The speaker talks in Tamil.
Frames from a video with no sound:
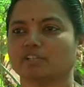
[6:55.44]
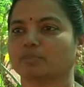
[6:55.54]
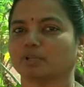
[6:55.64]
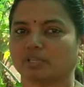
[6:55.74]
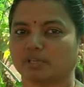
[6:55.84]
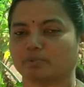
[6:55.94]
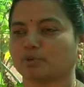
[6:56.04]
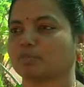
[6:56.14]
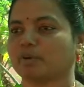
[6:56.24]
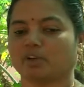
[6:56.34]
வந்து முதல்ல
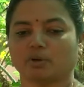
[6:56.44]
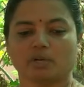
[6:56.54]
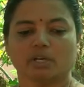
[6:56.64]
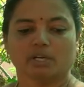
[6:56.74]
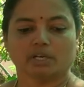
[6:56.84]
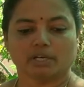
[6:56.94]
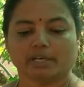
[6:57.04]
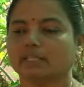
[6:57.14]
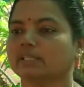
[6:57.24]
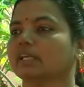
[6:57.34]
பொறுமை வேணும்
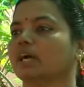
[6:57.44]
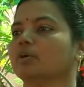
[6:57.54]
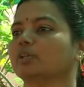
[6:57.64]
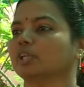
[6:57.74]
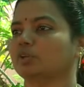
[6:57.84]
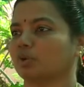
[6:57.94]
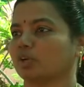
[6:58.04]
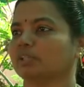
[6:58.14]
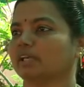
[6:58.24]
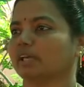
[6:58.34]
எதுக்கு நான் வந்து அந்த
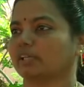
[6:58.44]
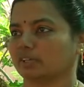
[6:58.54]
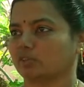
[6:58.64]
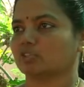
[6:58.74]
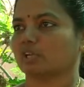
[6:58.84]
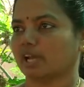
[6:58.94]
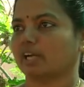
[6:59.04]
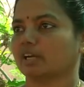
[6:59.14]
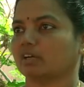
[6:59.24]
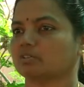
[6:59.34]
உரம் தயாரிக்க கொஞ்சம்
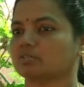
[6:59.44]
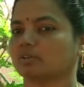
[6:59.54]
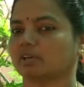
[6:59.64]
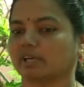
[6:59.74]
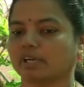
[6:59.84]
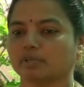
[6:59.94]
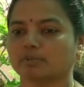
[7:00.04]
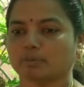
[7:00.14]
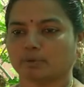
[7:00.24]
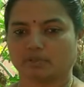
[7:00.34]
லேட் ஆகும் சொல்கிறேன்னா
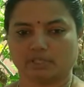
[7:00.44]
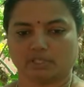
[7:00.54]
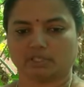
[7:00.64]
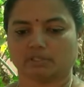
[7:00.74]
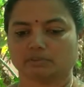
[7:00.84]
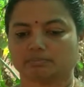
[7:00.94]
இப்போ வந்து அந்த